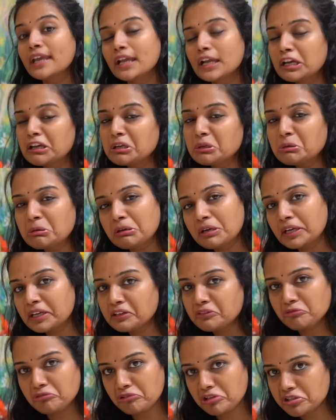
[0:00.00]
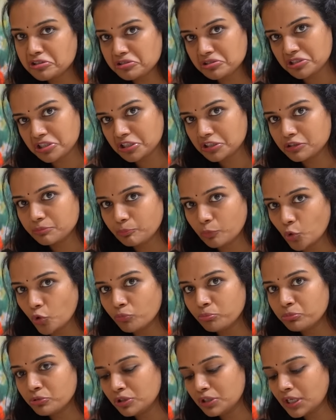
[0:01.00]
దగ్గర ఒక ఇంట్రెస్టింగ్
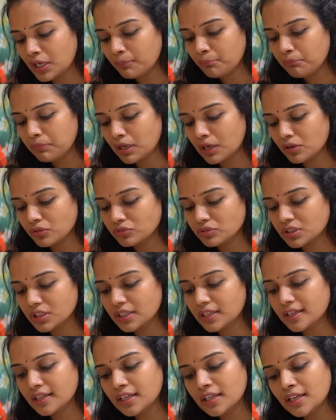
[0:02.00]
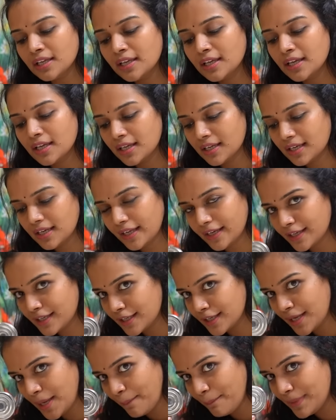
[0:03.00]
పోపుల్ డబ్బా ఉంది లైక్
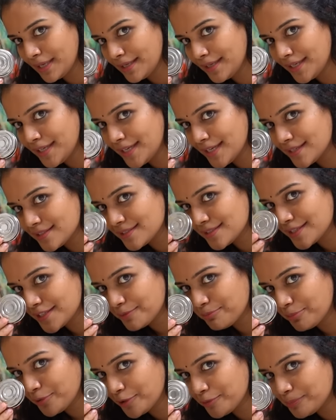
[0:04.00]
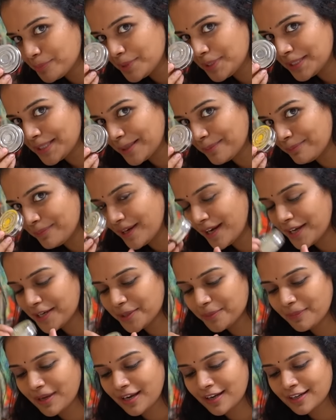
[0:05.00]
మినియేచర్ పోపుల డబ్బా
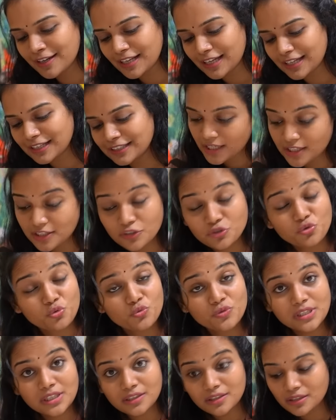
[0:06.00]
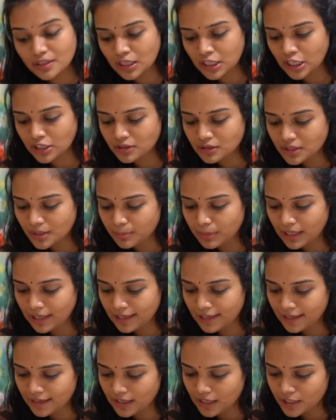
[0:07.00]
అనమాట ఇది చూసైతే నాకు ఎంత
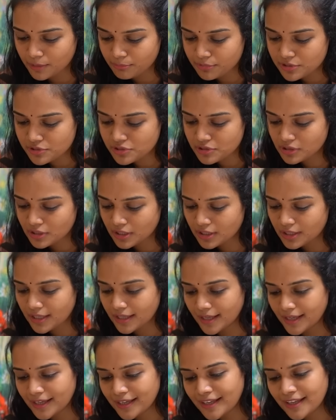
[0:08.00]
భలేగా అనిపించిందంటే